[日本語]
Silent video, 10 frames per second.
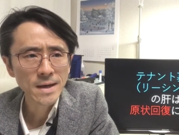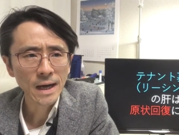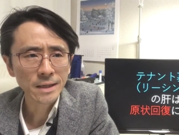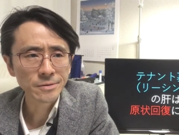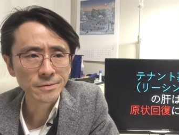
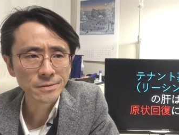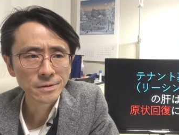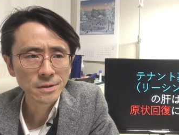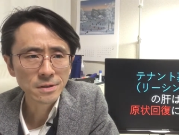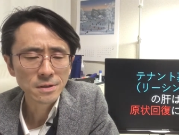あの
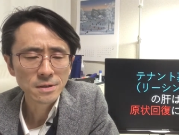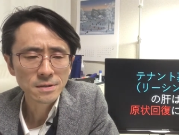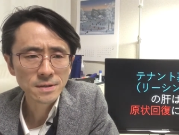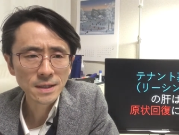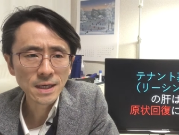
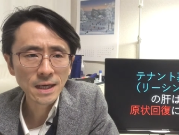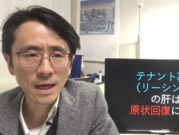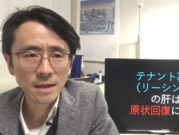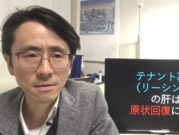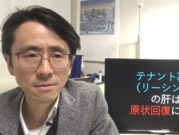次
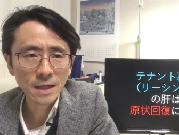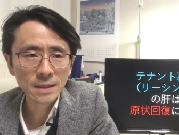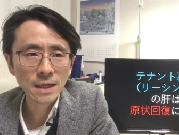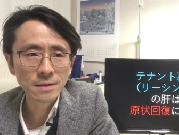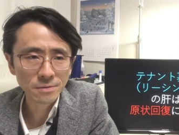借りる
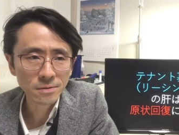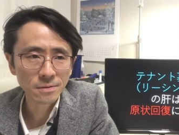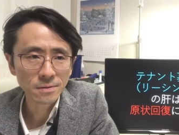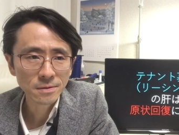方の